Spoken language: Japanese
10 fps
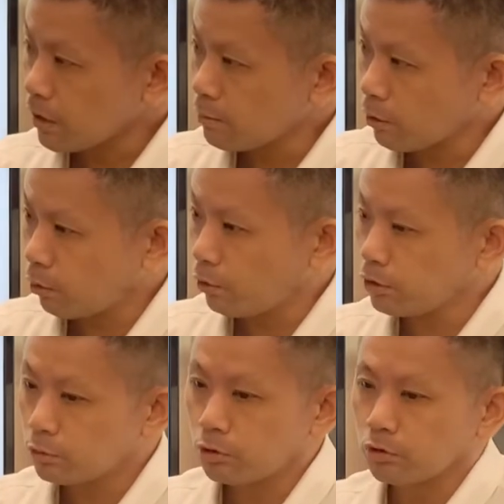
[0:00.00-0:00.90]
まあ、こうい
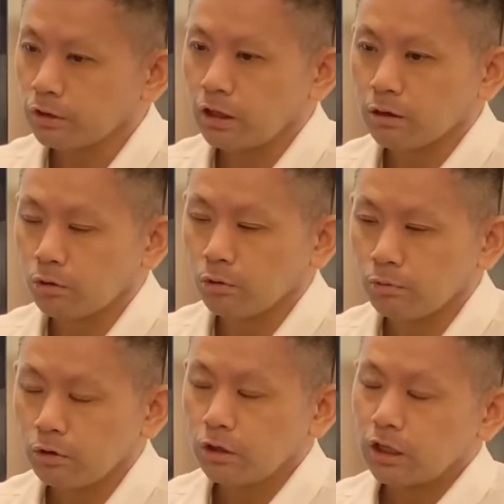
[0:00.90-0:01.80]
うものでこ
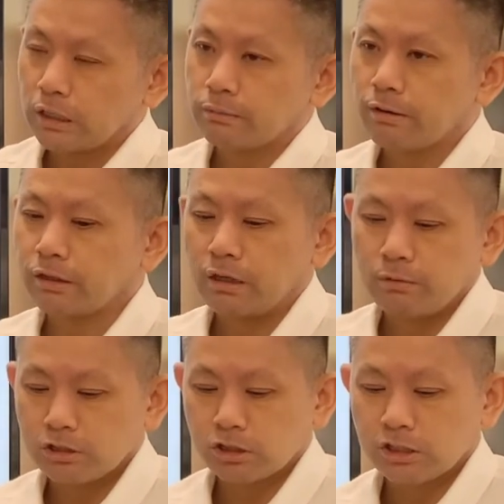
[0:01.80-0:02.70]
う今まで
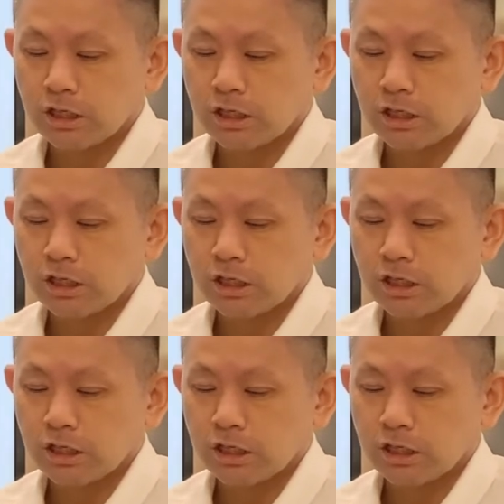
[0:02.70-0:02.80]
ミスした